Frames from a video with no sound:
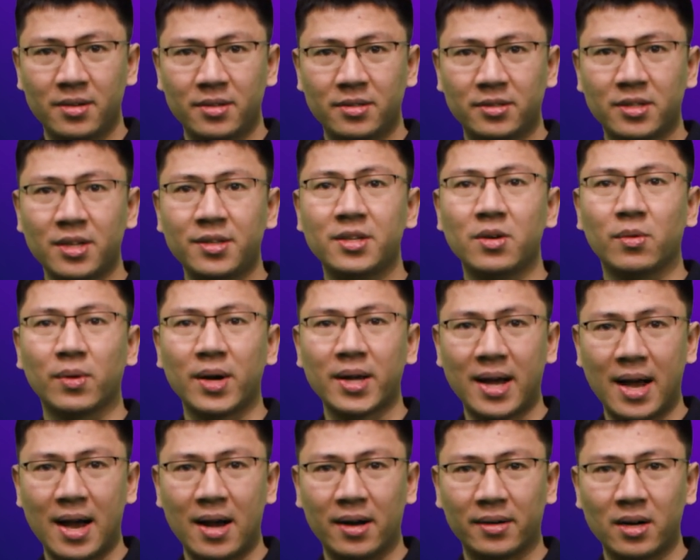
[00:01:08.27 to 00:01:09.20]
Rất nhiều
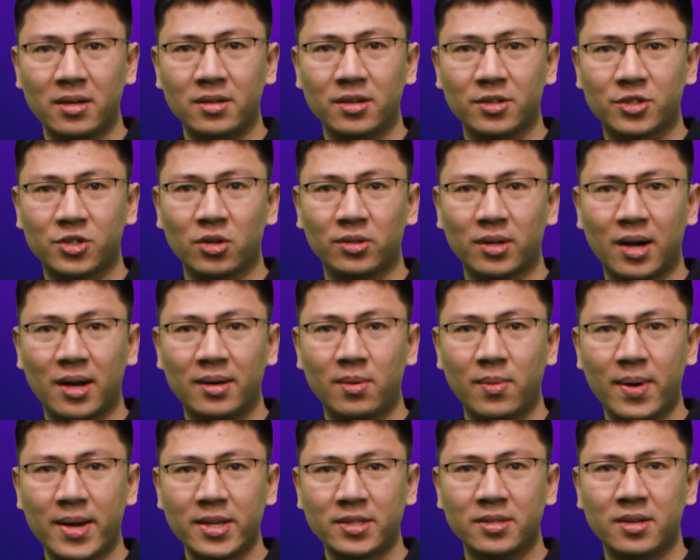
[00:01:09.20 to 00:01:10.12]
khách hàng đã lựa chọn
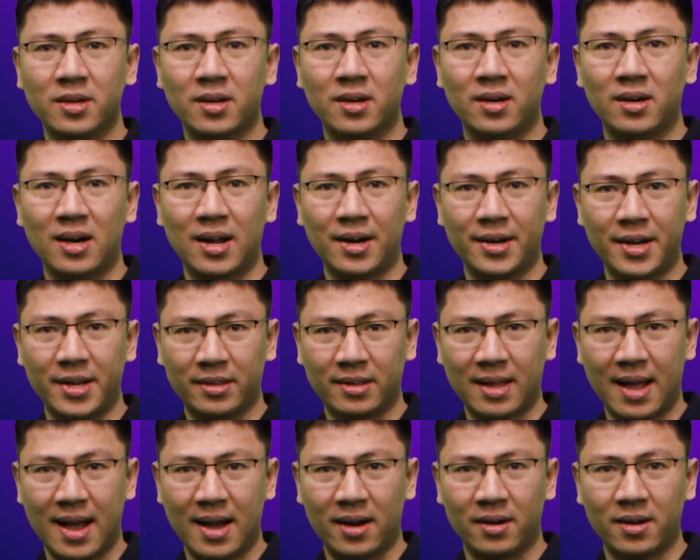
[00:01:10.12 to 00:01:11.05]
AWS là nền
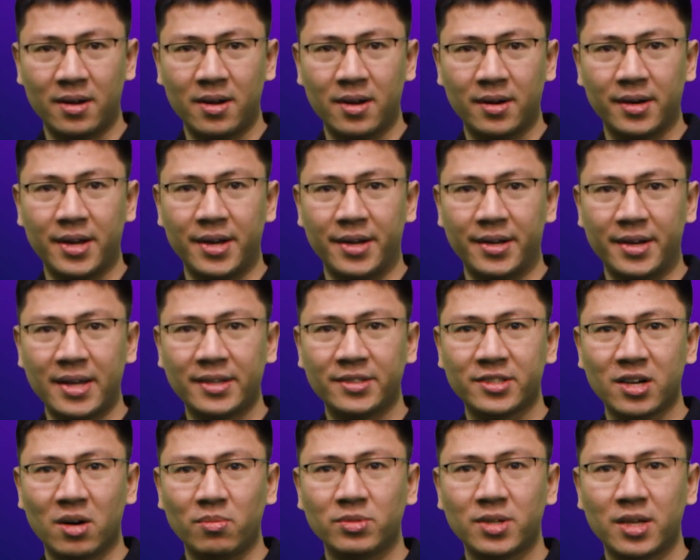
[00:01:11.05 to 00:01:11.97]
tảng để nhanh
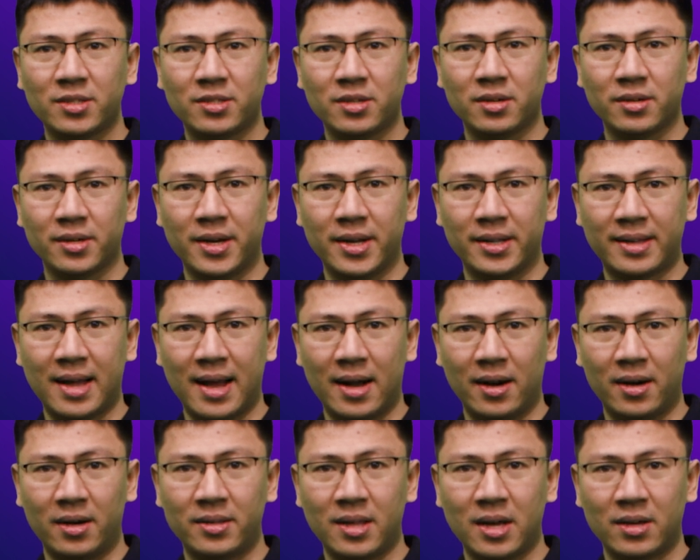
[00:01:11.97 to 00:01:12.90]
chóng xây dựng nền
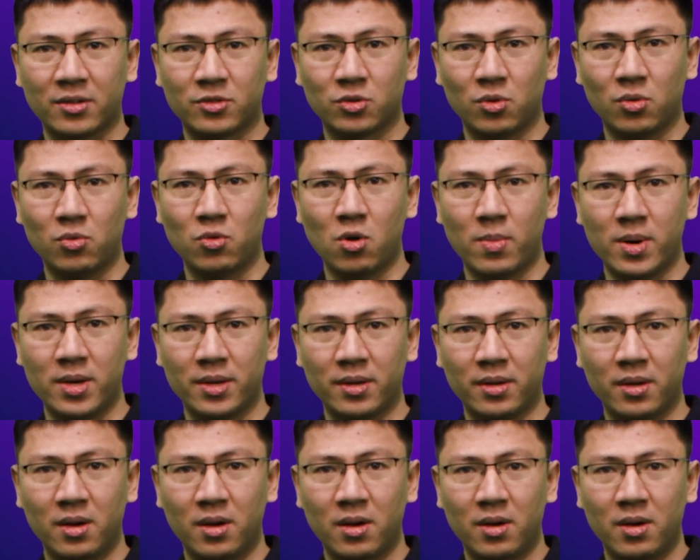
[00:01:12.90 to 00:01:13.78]
tảng ngân hàng số của mình,